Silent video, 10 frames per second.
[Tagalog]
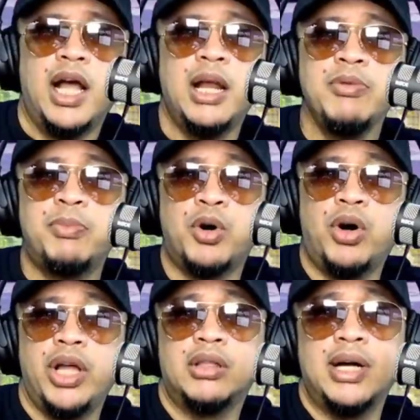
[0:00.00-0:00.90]
Alam niyo
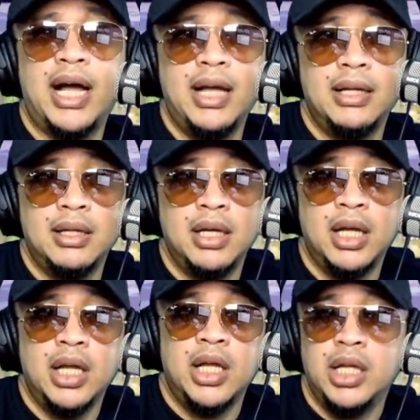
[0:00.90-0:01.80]
po, ito ha,
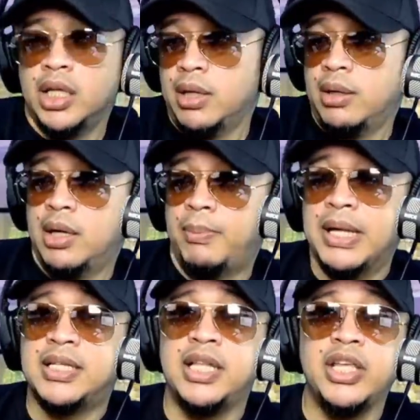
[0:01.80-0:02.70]

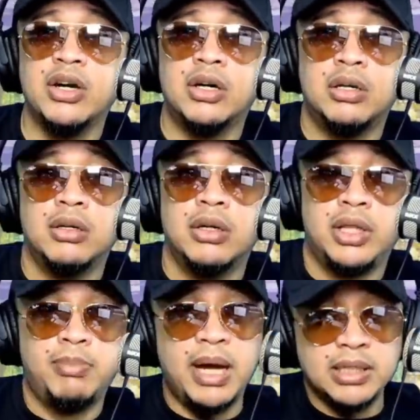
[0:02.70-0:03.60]
pansinin niyo.
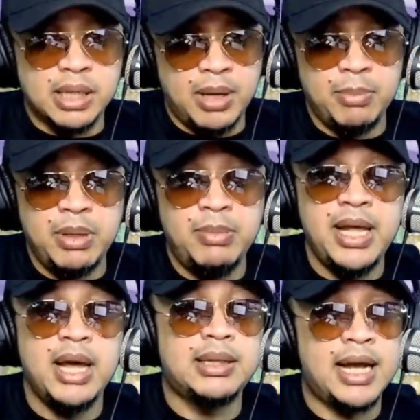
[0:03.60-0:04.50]
'Di ba sa mga
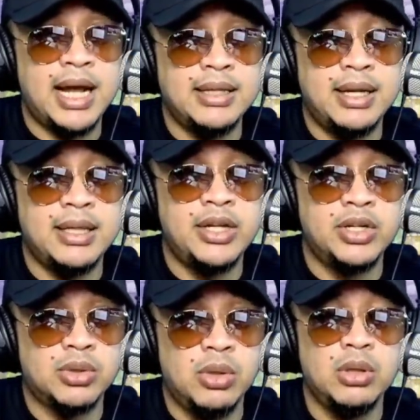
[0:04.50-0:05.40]
Biblia 300
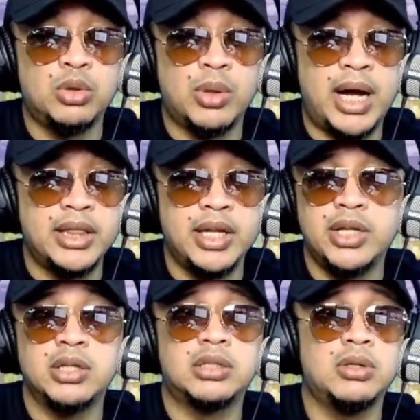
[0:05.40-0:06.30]
years old,
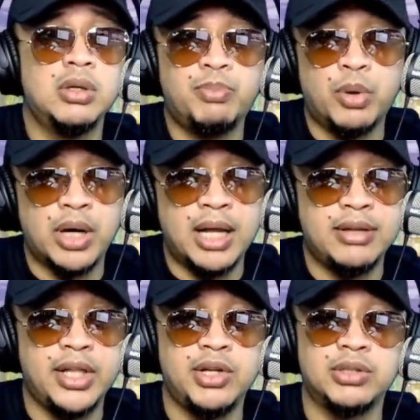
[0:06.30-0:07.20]
200 years old,
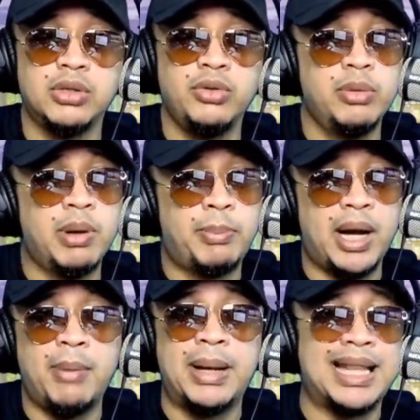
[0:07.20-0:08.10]
400 years old, yung iba
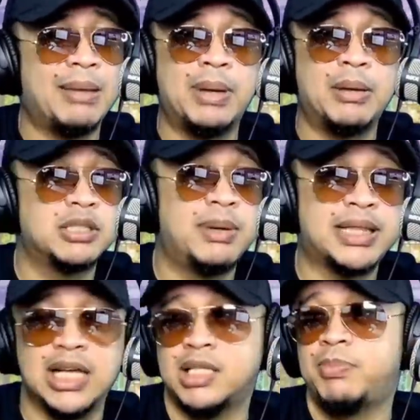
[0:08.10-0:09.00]
pa nga mala- mas
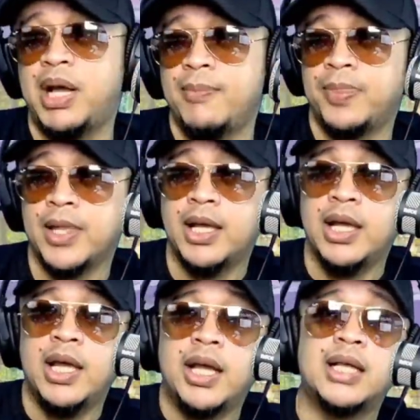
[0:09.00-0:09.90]
mataas pa.
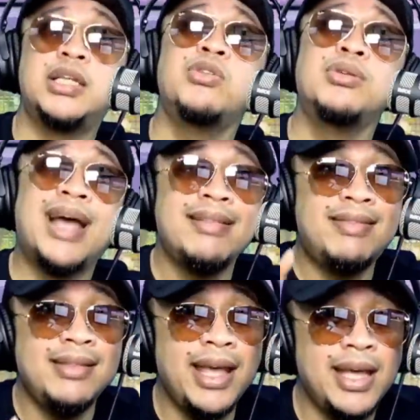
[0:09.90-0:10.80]
Kasi nung
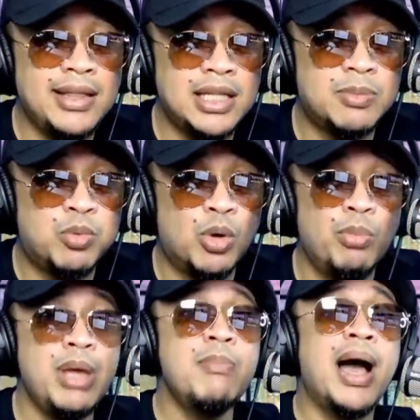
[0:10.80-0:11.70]
1980s
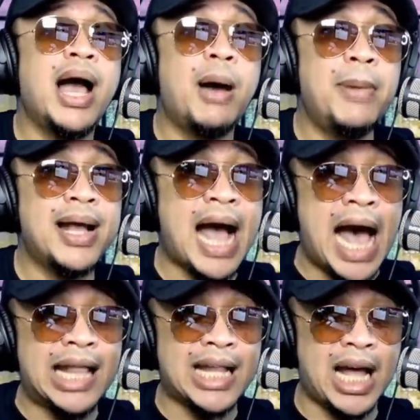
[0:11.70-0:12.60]
po, may mga
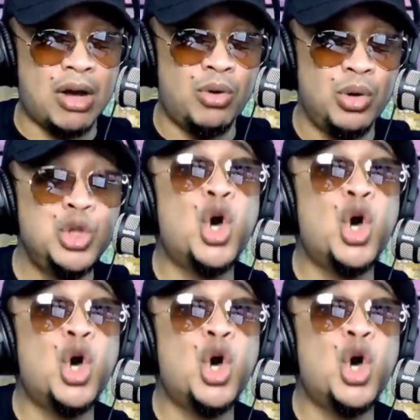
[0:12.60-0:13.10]
kamag-anak ako.